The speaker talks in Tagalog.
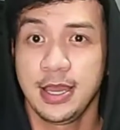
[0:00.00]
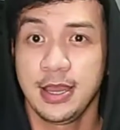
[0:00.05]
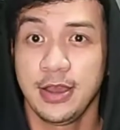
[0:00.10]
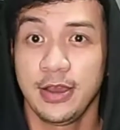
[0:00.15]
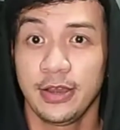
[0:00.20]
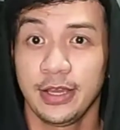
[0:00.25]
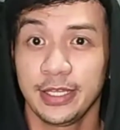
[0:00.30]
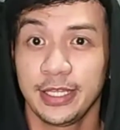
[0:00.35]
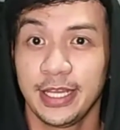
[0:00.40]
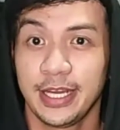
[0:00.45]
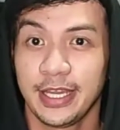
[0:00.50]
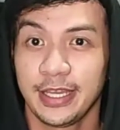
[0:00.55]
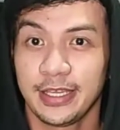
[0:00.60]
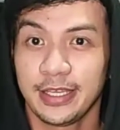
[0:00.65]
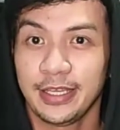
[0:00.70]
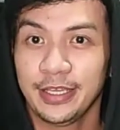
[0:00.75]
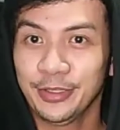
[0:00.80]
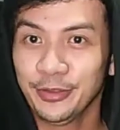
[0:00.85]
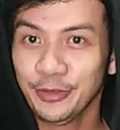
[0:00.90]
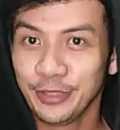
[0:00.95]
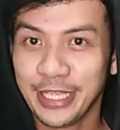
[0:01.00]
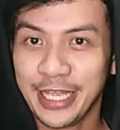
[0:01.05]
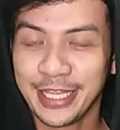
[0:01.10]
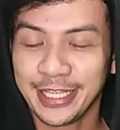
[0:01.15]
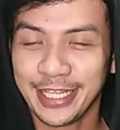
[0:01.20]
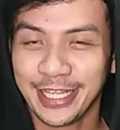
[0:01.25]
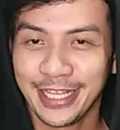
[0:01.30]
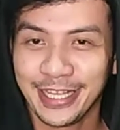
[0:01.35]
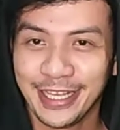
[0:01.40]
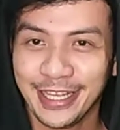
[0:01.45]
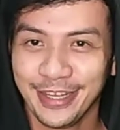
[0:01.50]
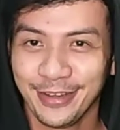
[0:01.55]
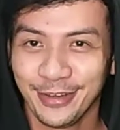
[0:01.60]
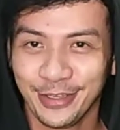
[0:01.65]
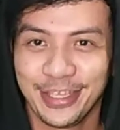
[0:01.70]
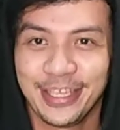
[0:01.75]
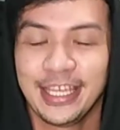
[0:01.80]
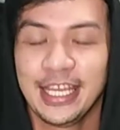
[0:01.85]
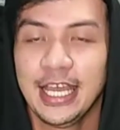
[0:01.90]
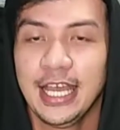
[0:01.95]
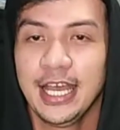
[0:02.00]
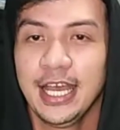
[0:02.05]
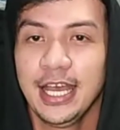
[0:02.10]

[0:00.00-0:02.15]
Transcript: Okay, direct. Ito na talaga, okay.